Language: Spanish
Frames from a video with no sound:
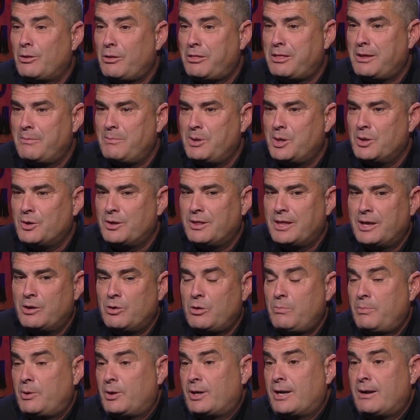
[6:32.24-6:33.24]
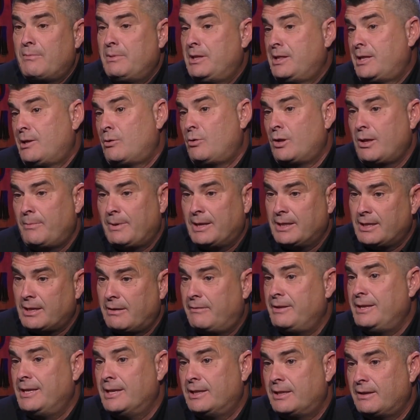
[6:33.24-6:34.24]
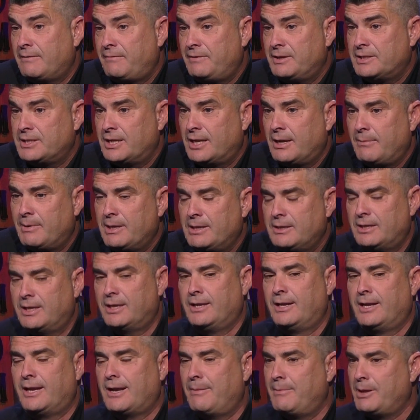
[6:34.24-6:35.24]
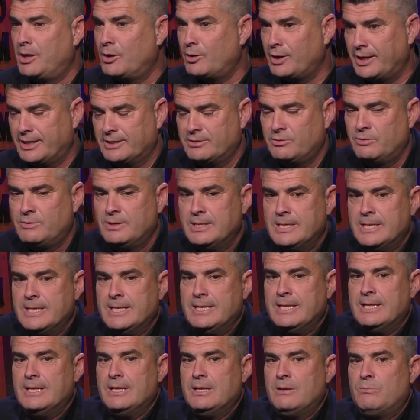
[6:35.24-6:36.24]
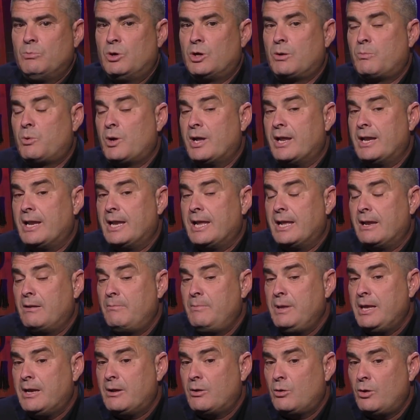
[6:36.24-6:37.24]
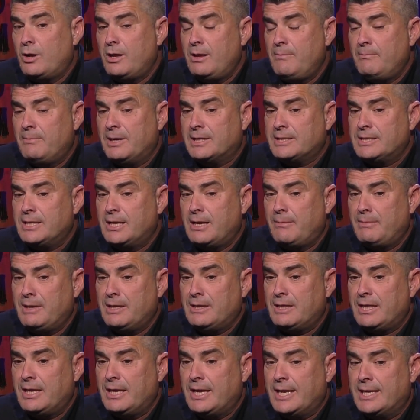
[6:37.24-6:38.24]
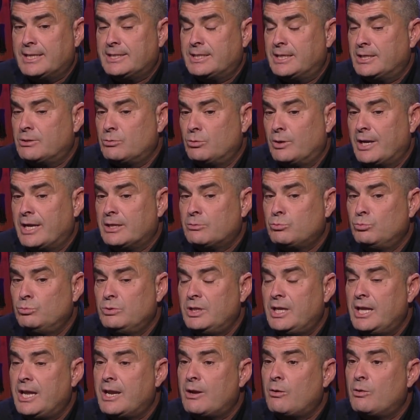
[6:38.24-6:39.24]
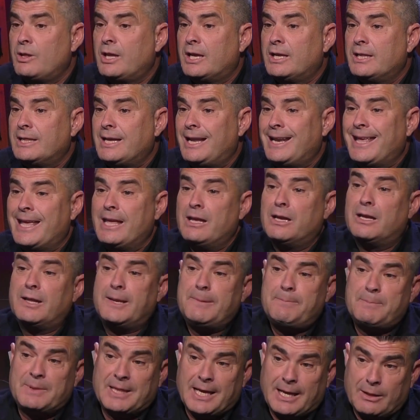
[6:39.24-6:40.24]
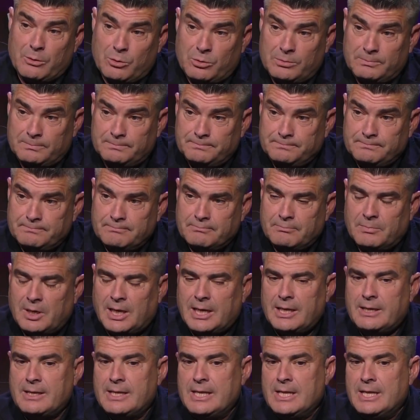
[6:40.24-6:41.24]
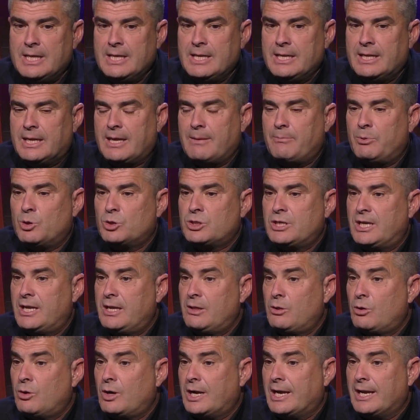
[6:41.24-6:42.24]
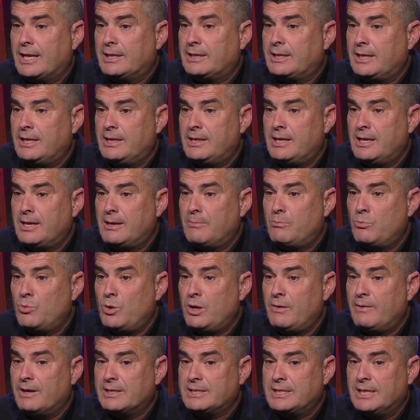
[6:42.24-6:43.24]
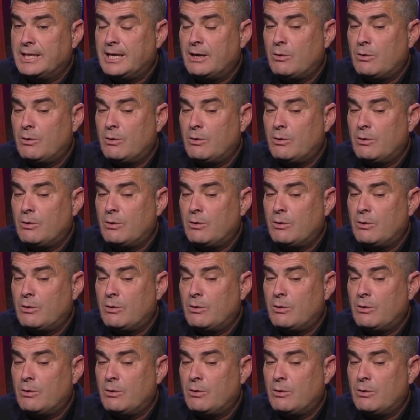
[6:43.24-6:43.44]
100 millones de euros, pero realmente no le manda billetes físicamente en camiones, ¿no? Bueno, pues el Bitcoin básicamente es eso, es un dinero digital encriptado, ¿vale? Que posee dos características muy básicas.